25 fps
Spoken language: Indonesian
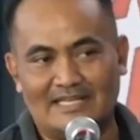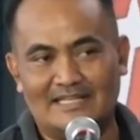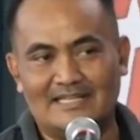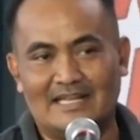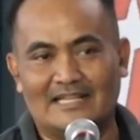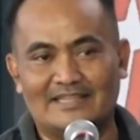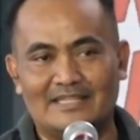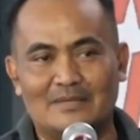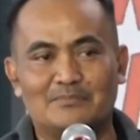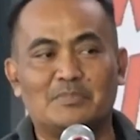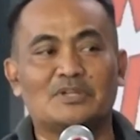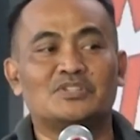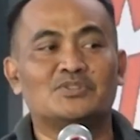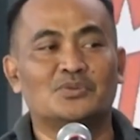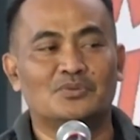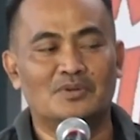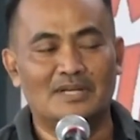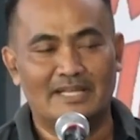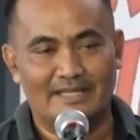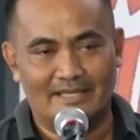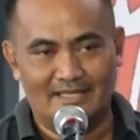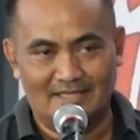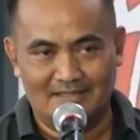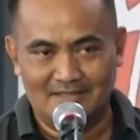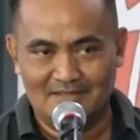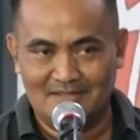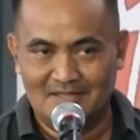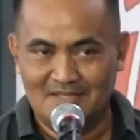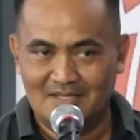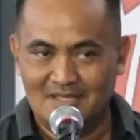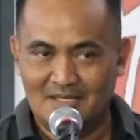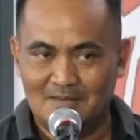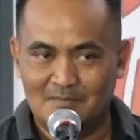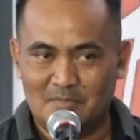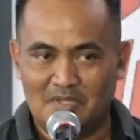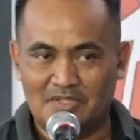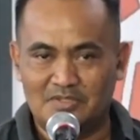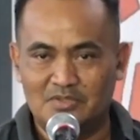ini nanti peduli.
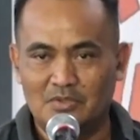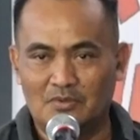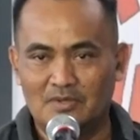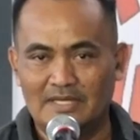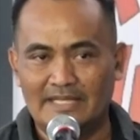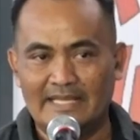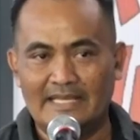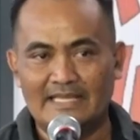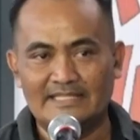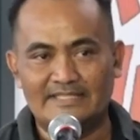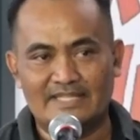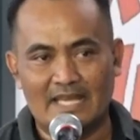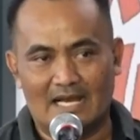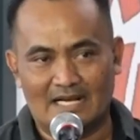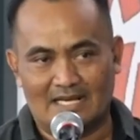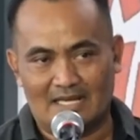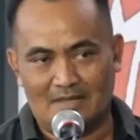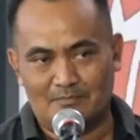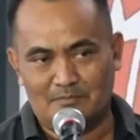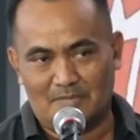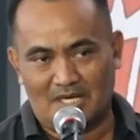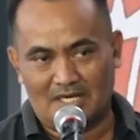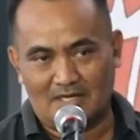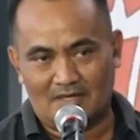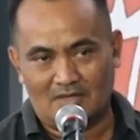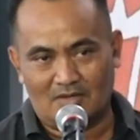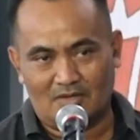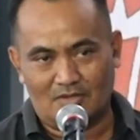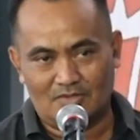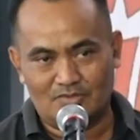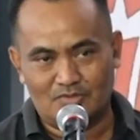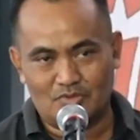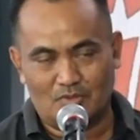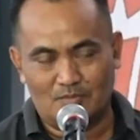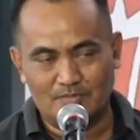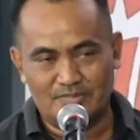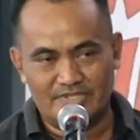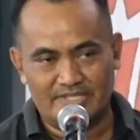Peduli jangan
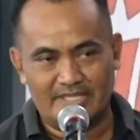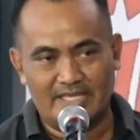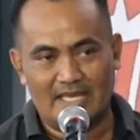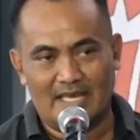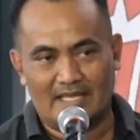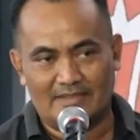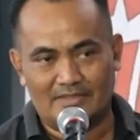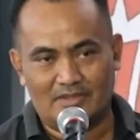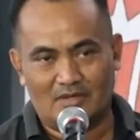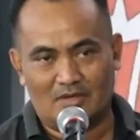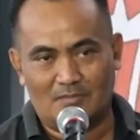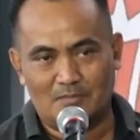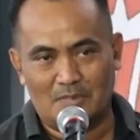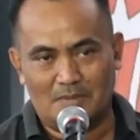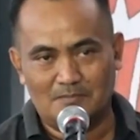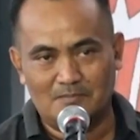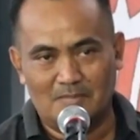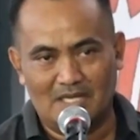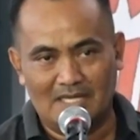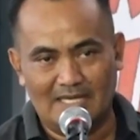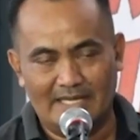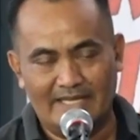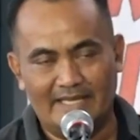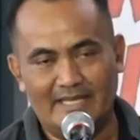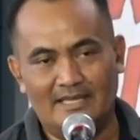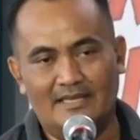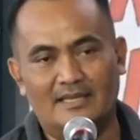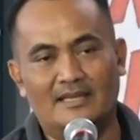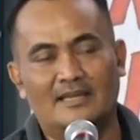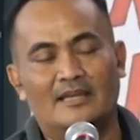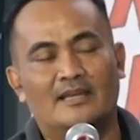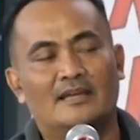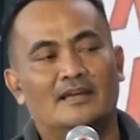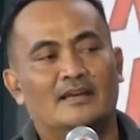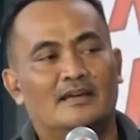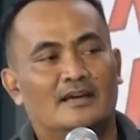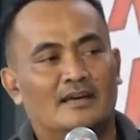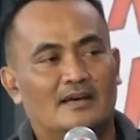mengkonsumsi atau membeli
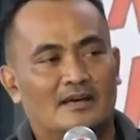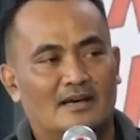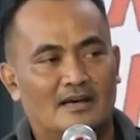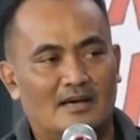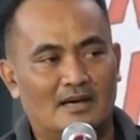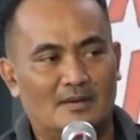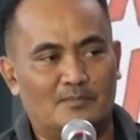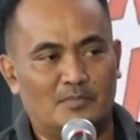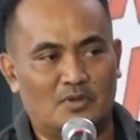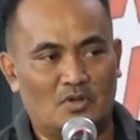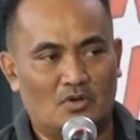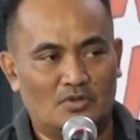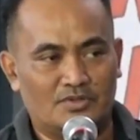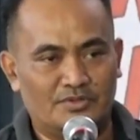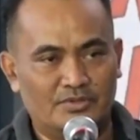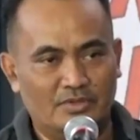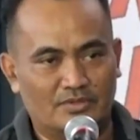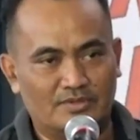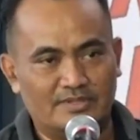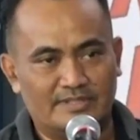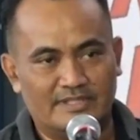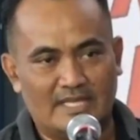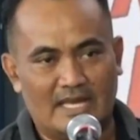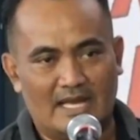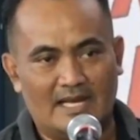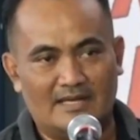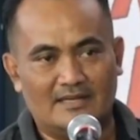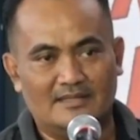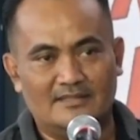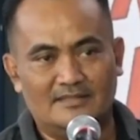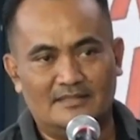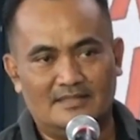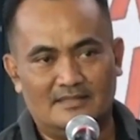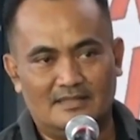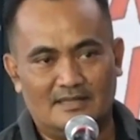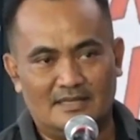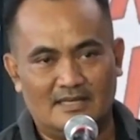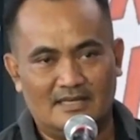e, produk yang
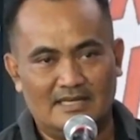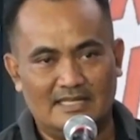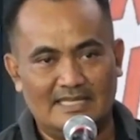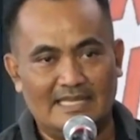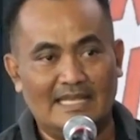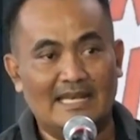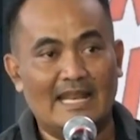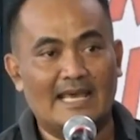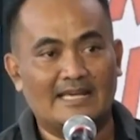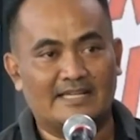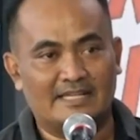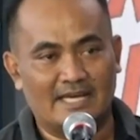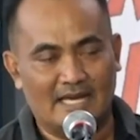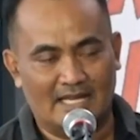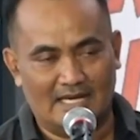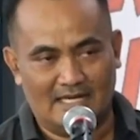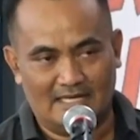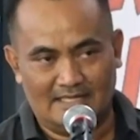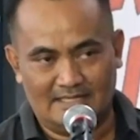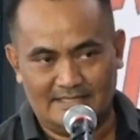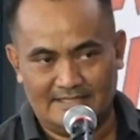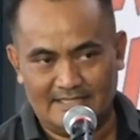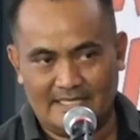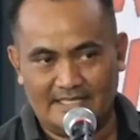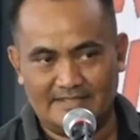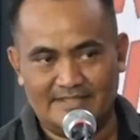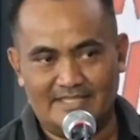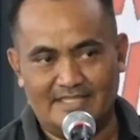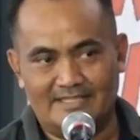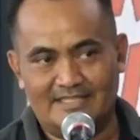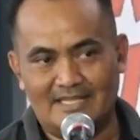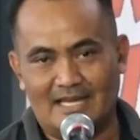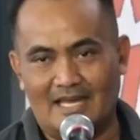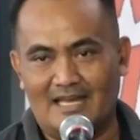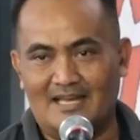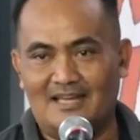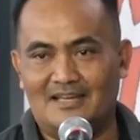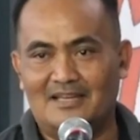e, ilegal, yang
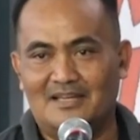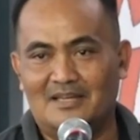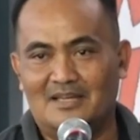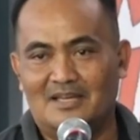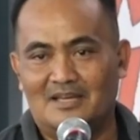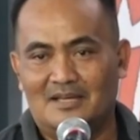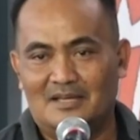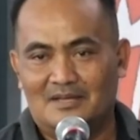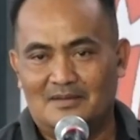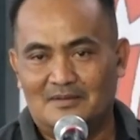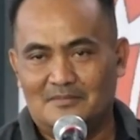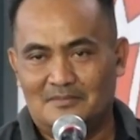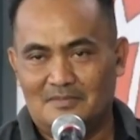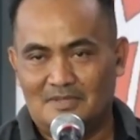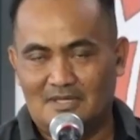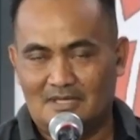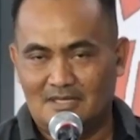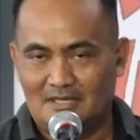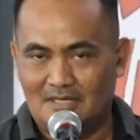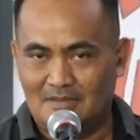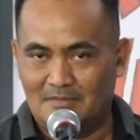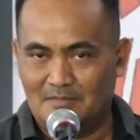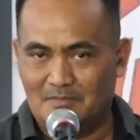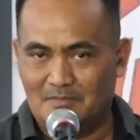tidak e,